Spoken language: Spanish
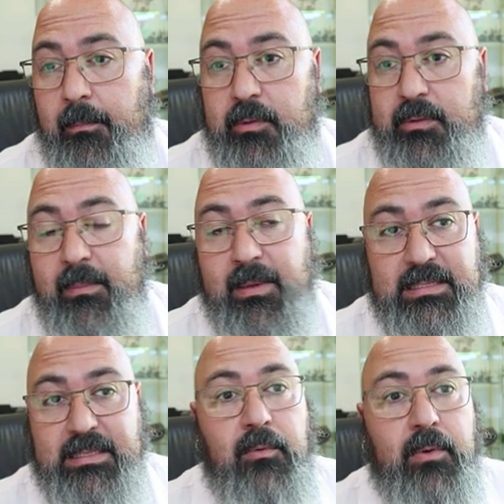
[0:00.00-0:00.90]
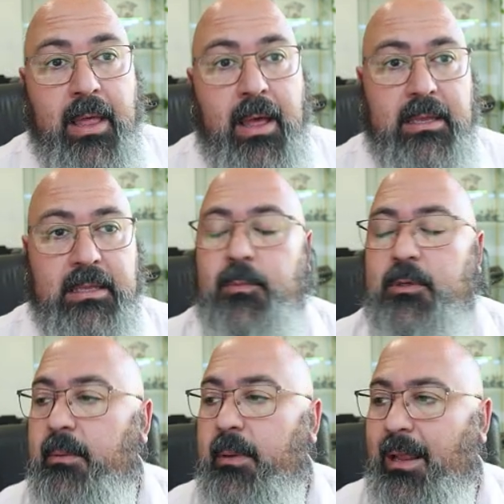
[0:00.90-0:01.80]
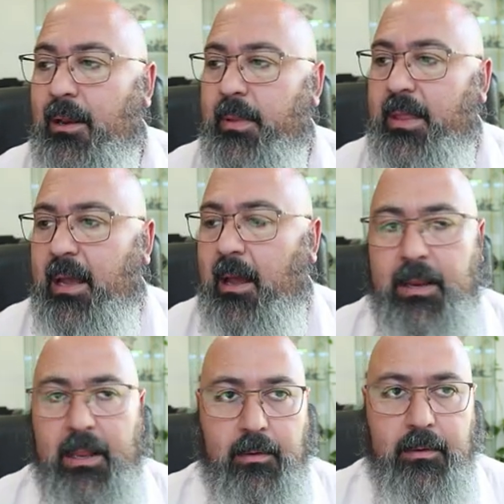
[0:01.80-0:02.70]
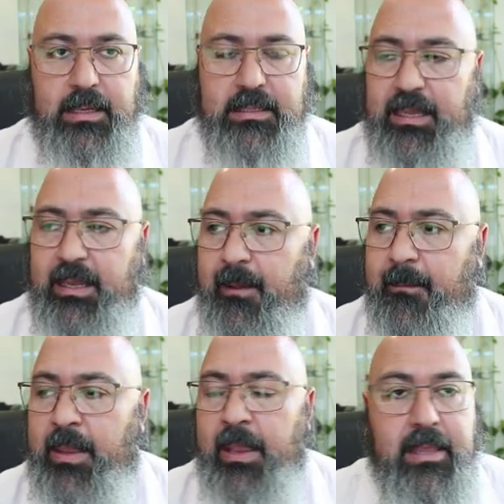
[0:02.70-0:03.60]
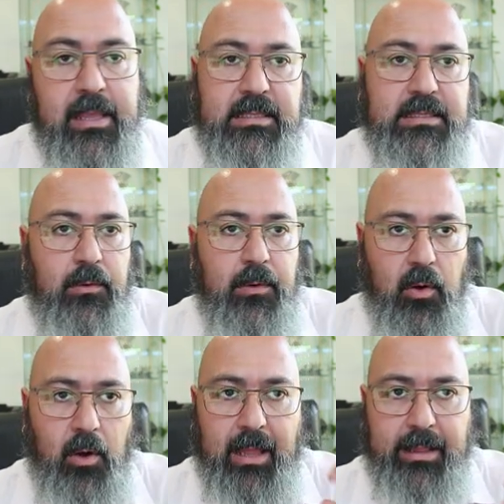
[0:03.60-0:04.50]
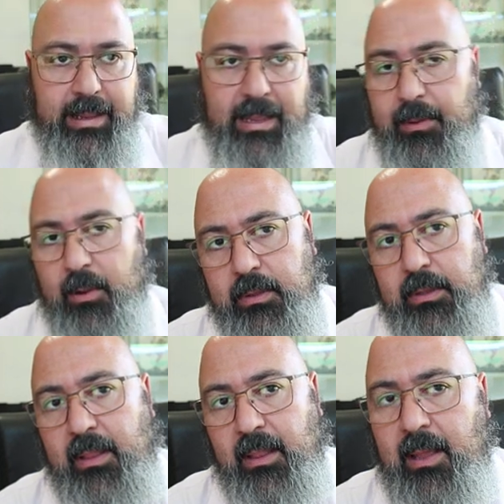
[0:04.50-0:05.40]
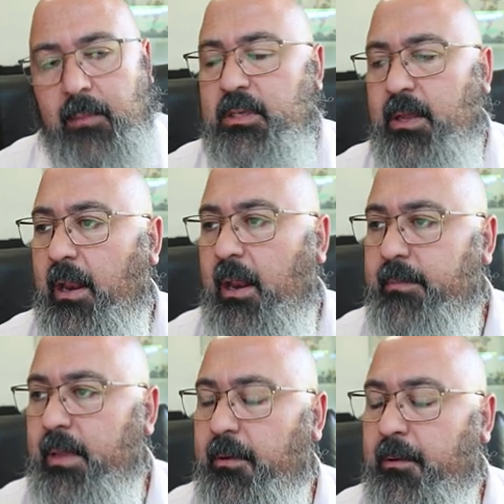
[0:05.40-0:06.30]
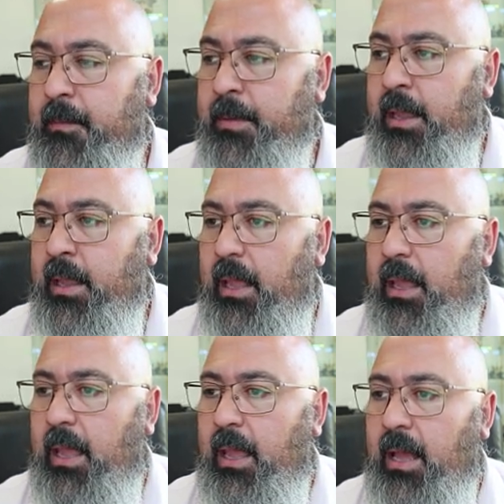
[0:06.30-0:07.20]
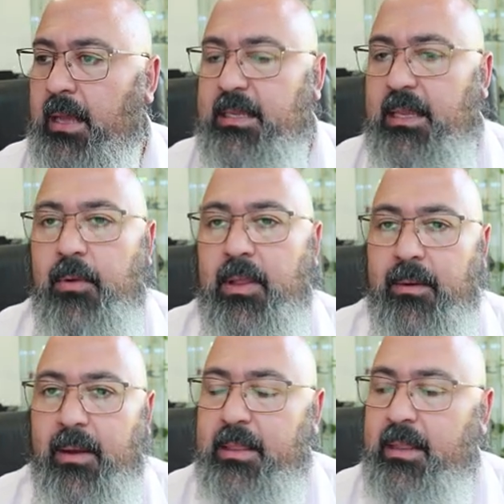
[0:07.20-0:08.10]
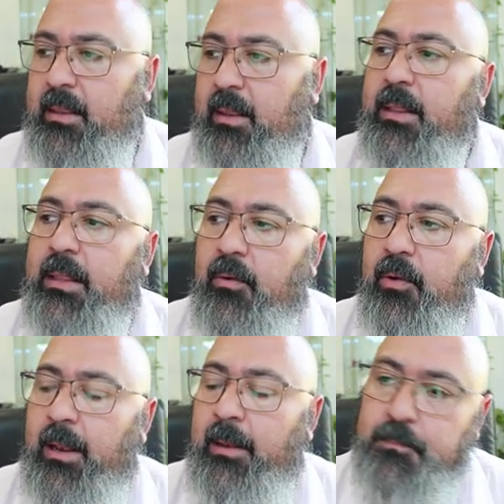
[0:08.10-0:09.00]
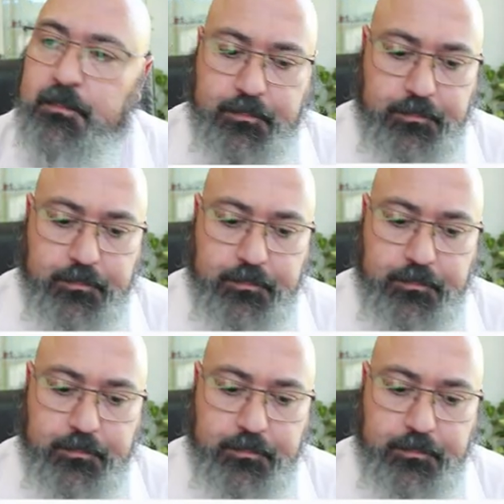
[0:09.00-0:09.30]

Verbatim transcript: por temas de seguridad, es posible que no me deje abrirlo. Así que, y este es el único hándicap eh, cuando intentamos abrir el micro. así que voy a trabajar directamente con él